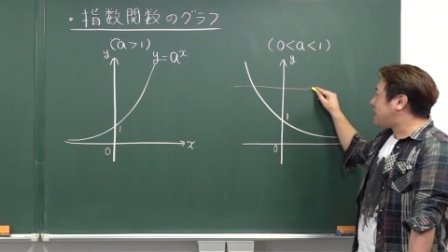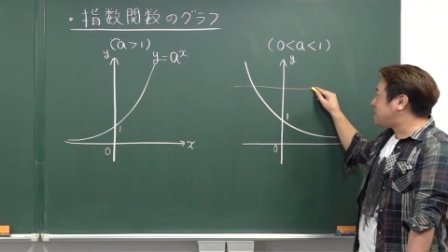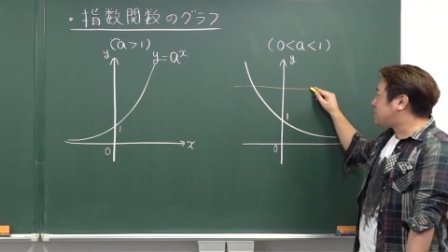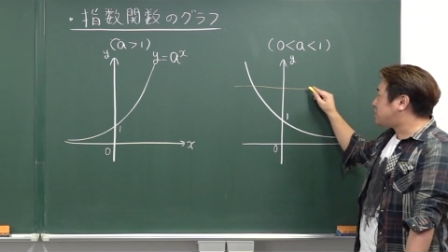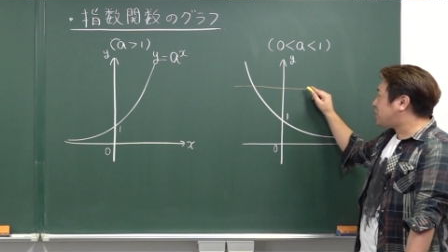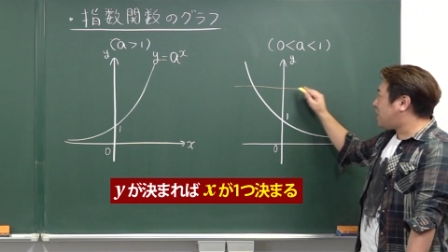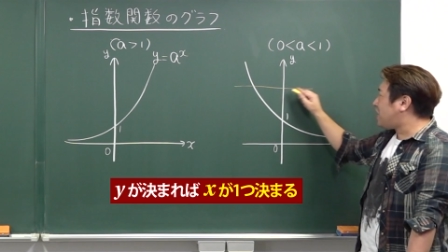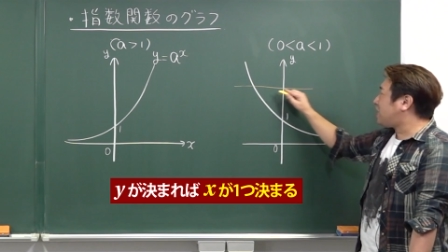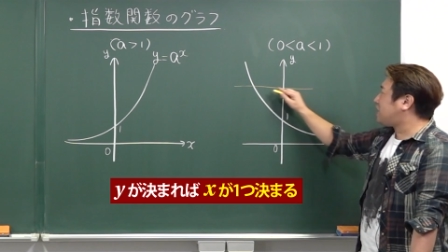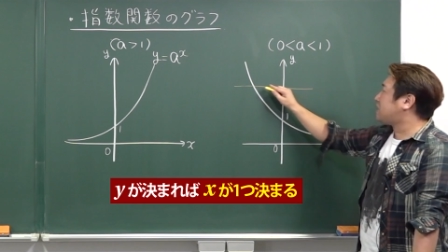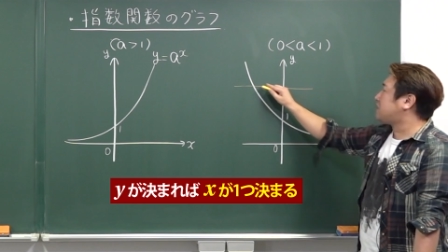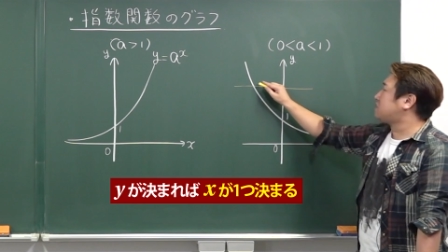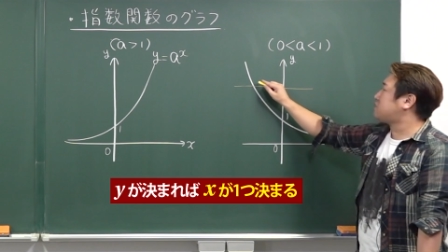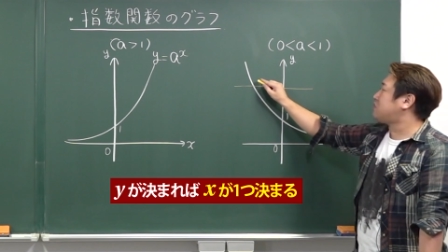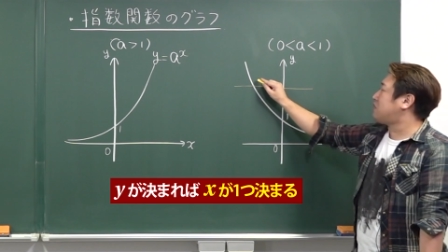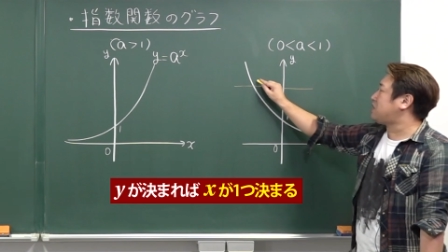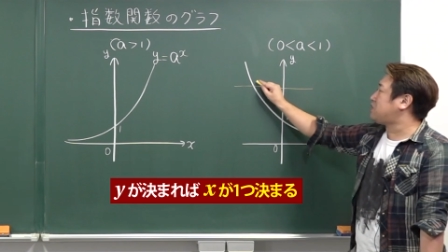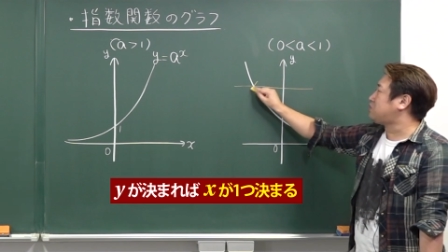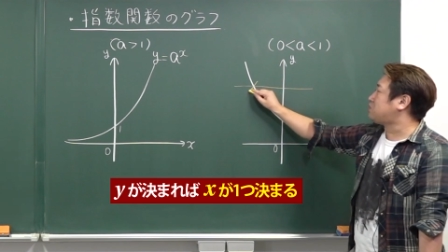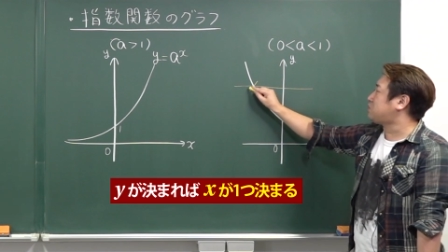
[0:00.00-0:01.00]
ず x
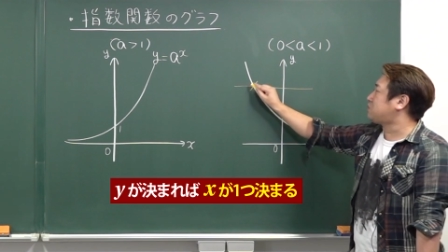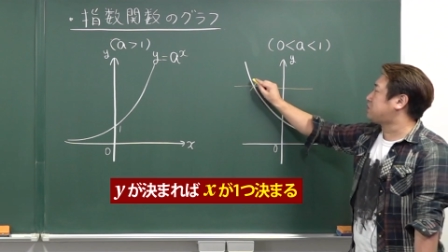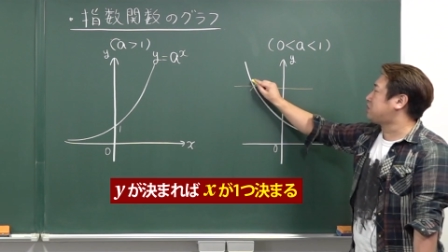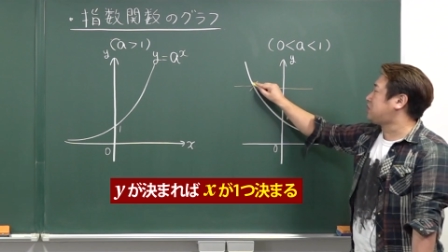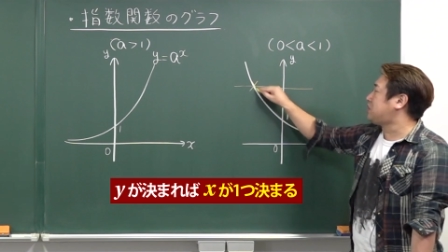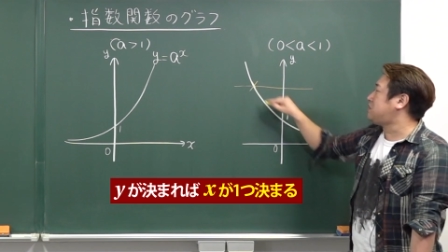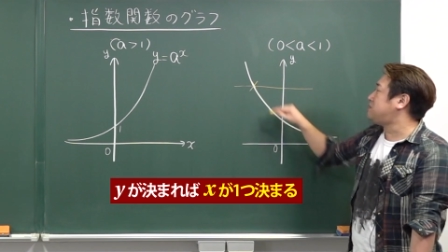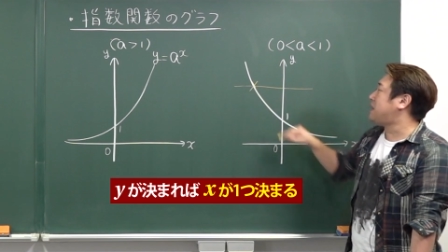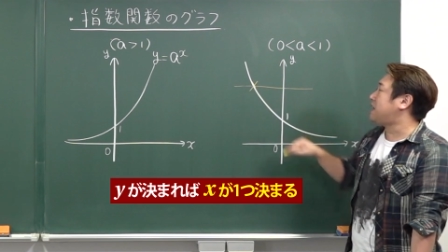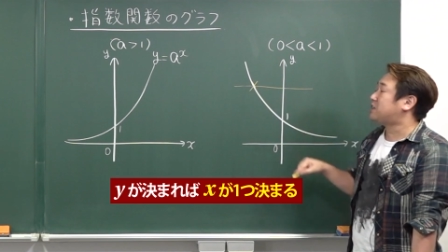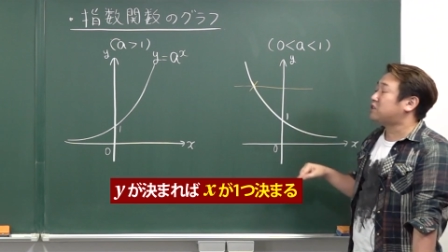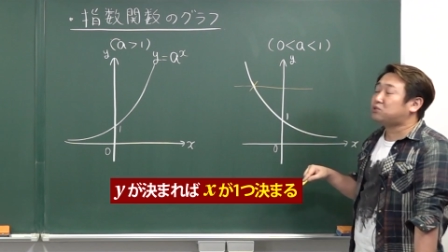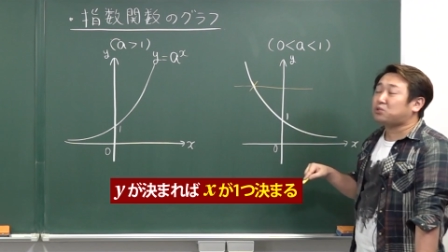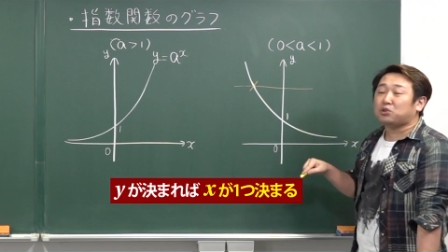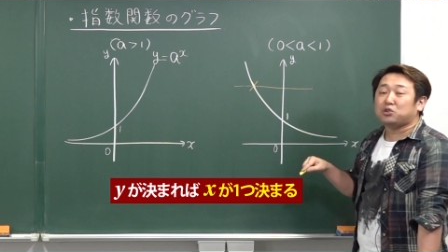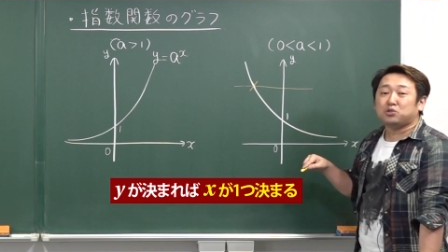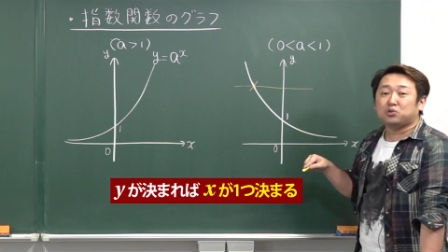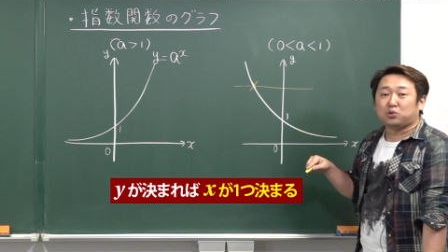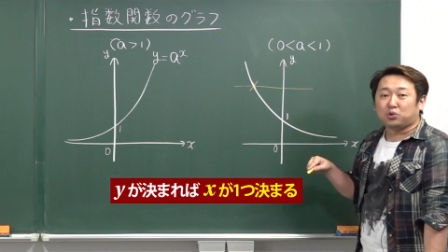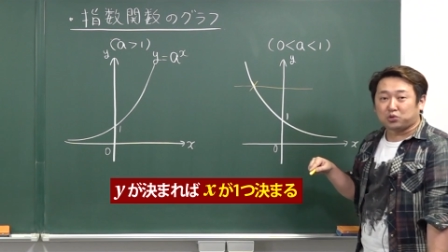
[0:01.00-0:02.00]
は一つ決まると
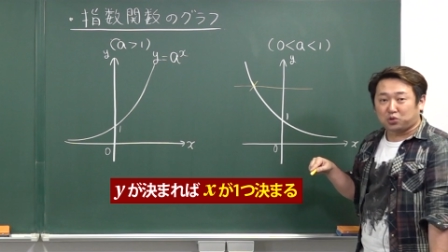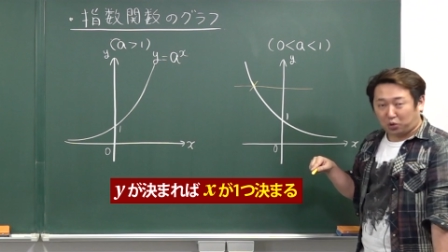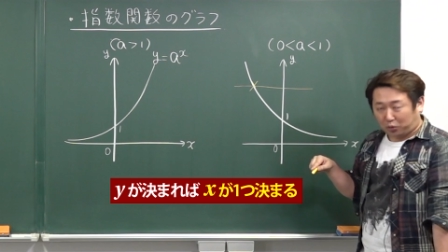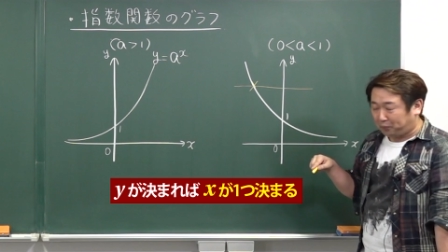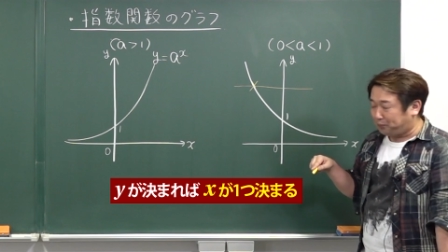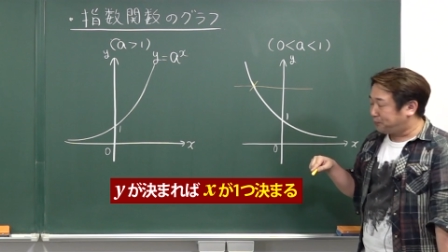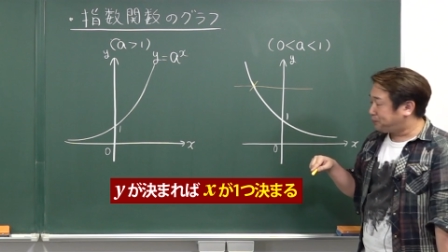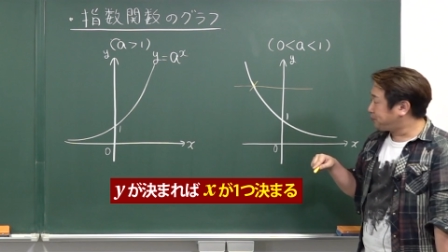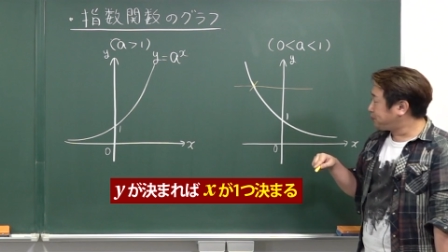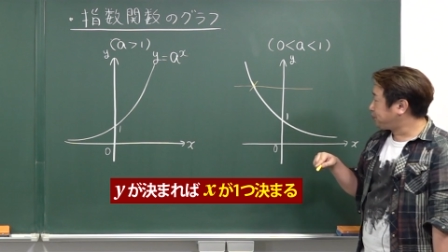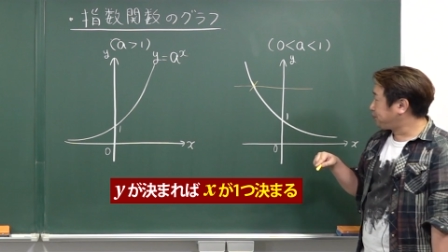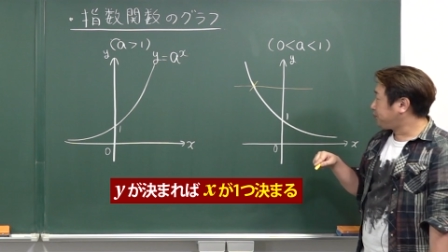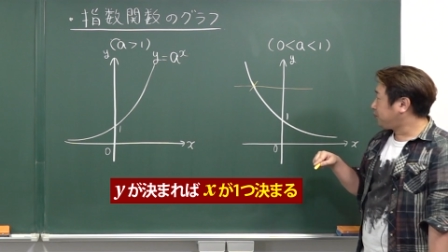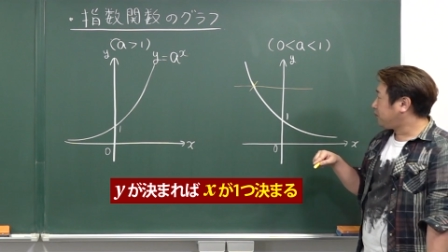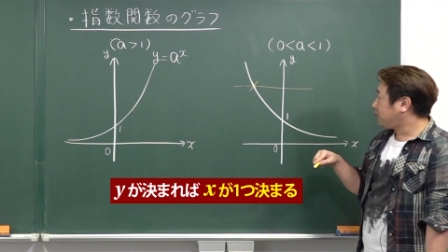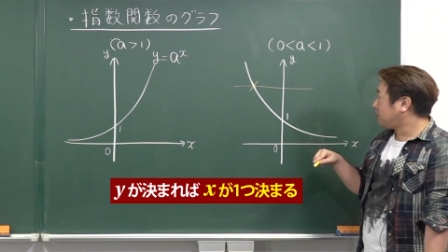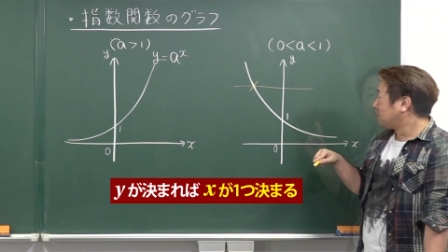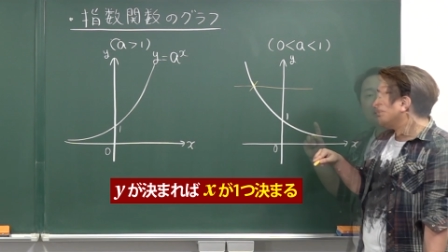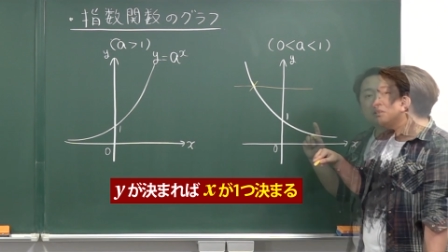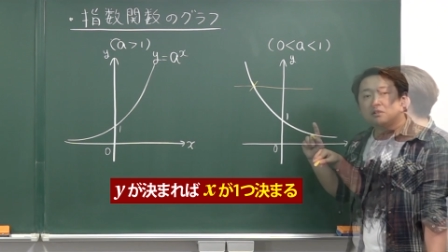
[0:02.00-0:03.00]
いうこと。
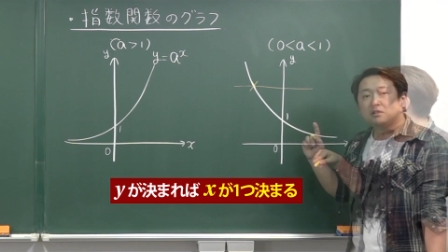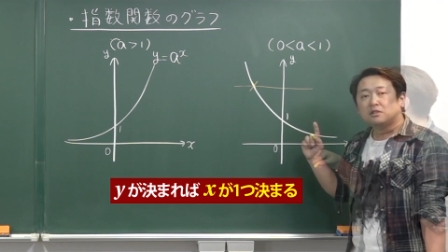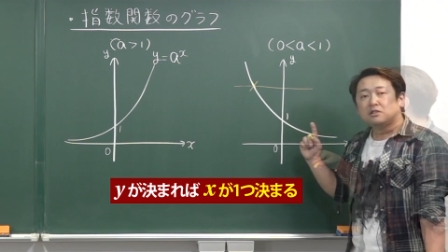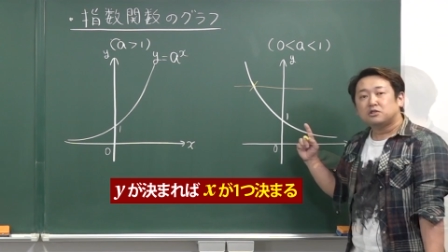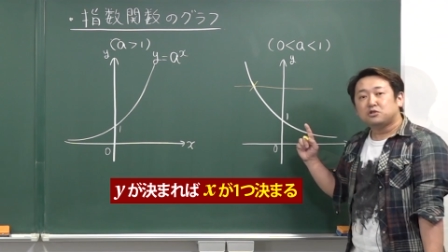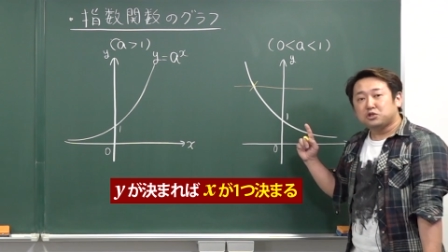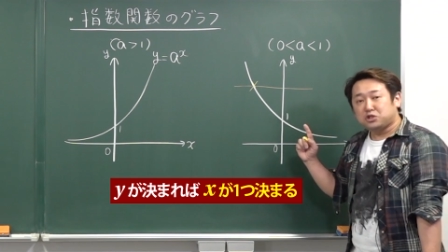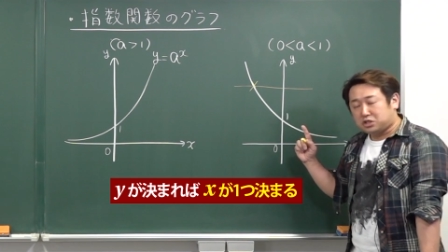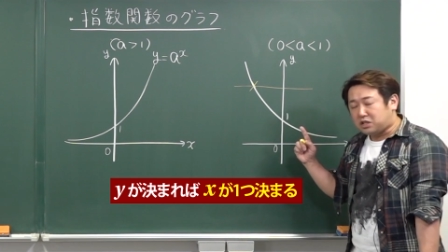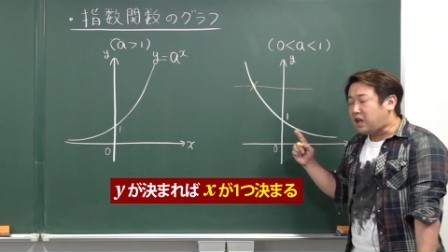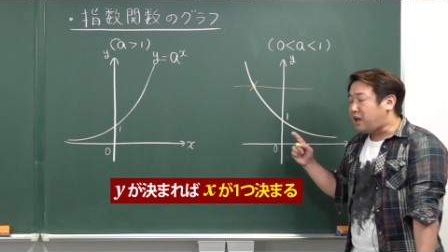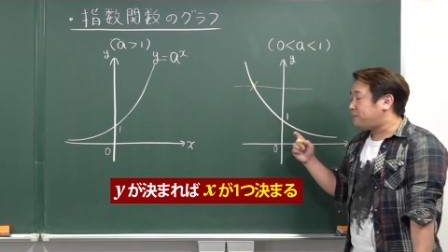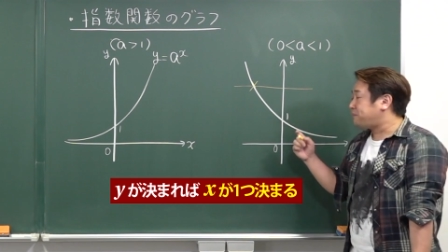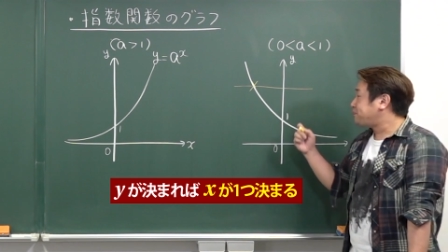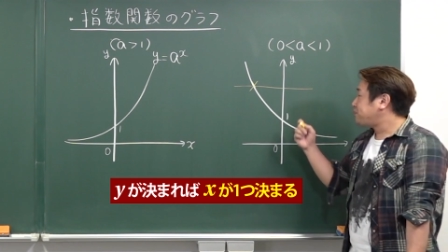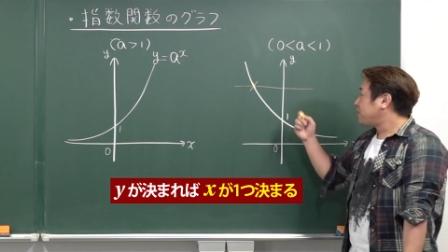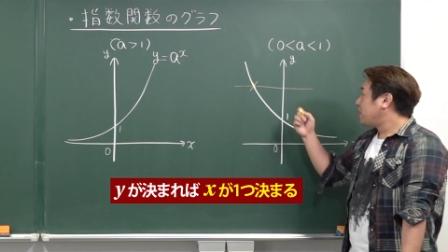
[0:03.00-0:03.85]
そして、